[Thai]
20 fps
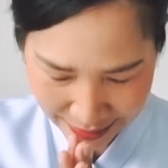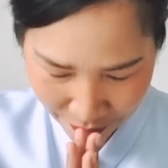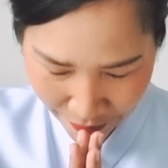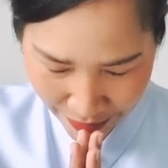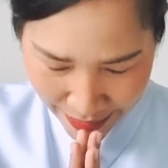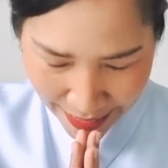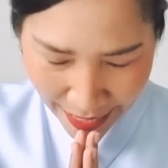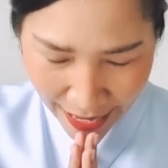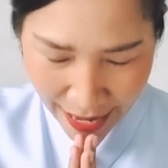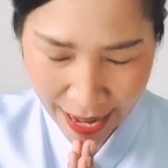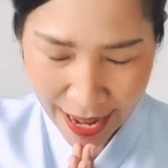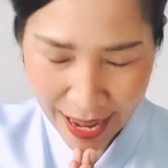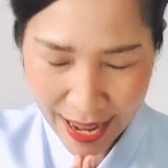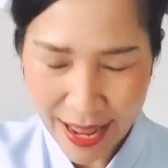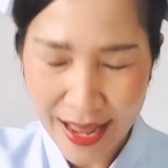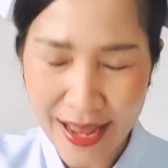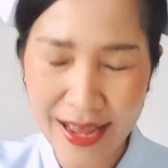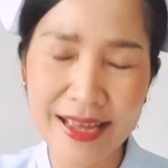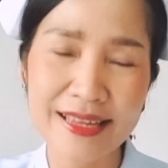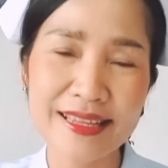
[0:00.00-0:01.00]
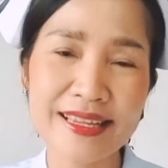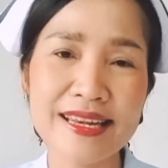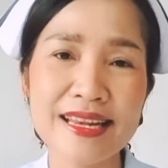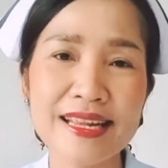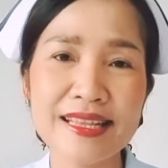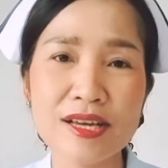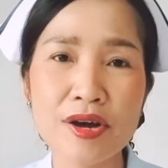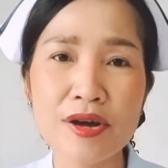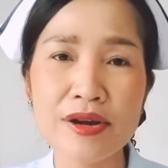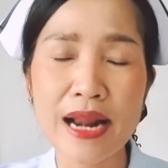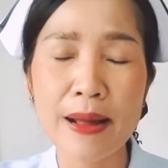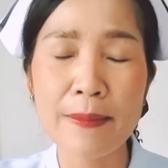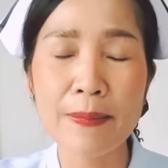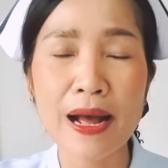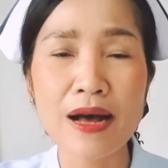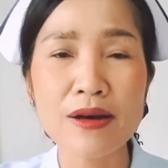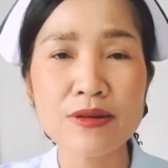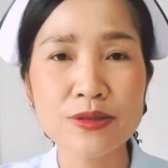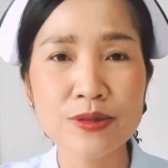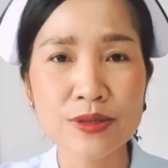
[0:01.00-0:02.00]
สวัสดีค่ะยินดีต้อนรับ
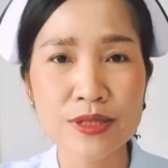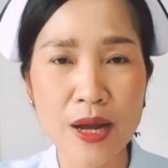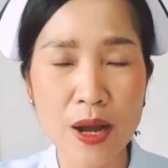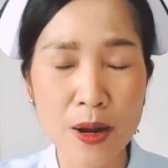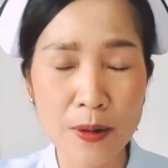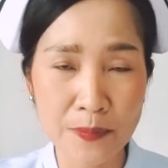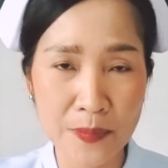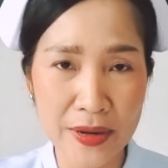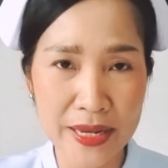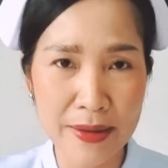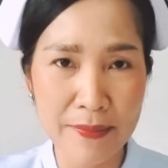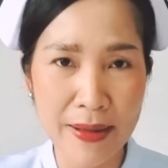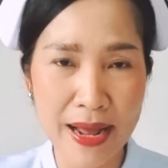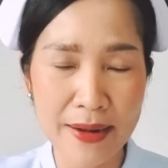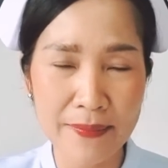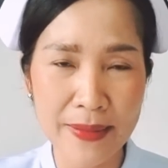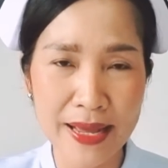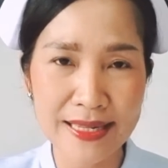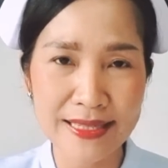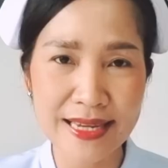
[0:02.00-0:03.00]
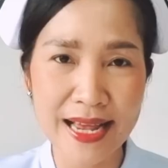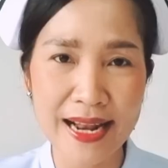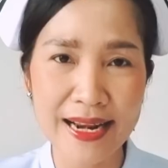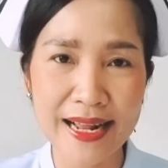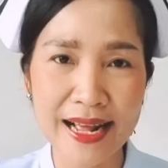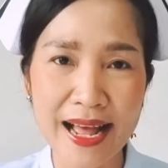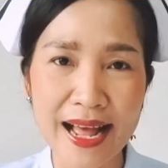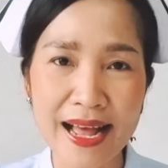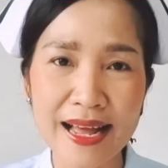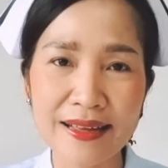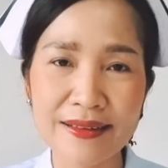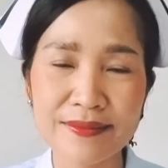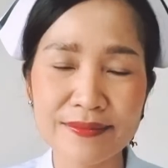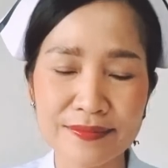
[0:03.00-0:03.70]
เข้าสู่ช่องพยาบาลแม่จ๋านะคะ